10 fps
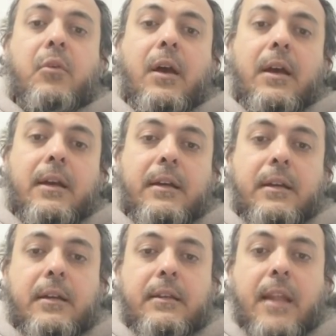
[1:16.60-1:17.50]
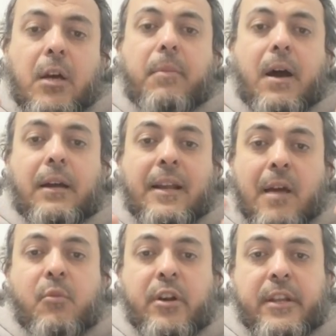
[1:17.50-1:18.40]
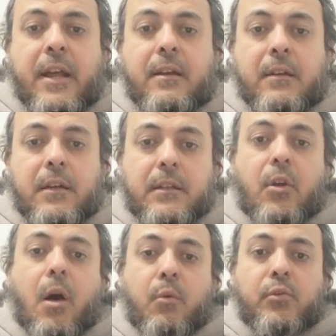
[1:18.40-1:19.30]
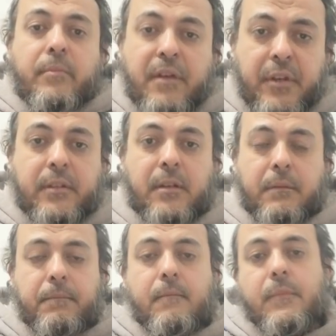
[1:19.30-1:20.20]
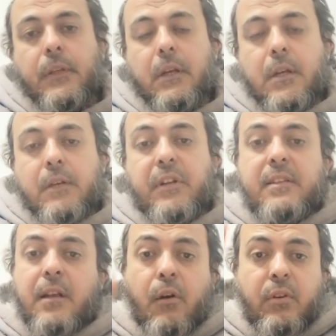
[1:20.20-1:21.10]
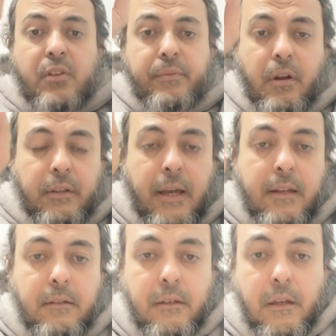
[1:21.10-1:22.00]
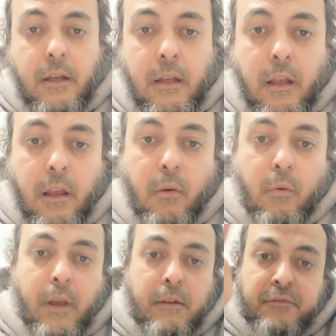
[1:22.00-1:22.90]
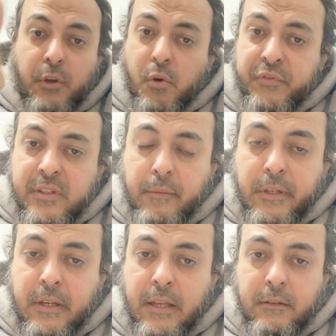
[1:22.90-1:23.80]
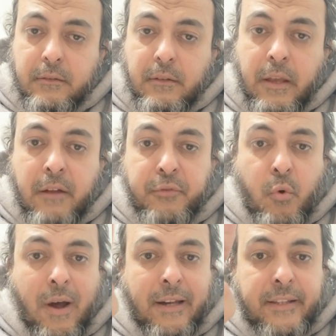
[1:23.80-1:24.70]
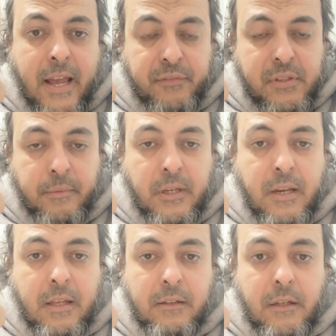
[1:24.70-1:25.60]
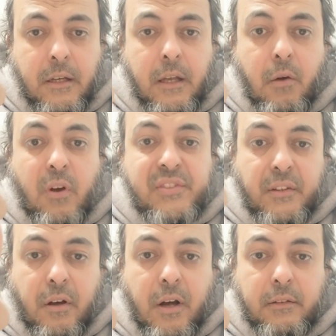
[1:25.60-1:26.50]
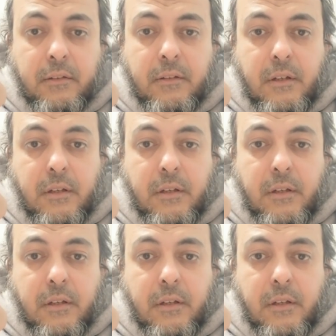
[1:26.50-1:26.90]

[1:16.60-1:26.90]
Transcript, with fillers: ونقبع آه، على اموالنا نعوض ما فاتنا فنزل قول الله سبحانه وتعالى وانفقوا في سبيل الله اي انفقوا على الجهاد في سبيل الله والصدقات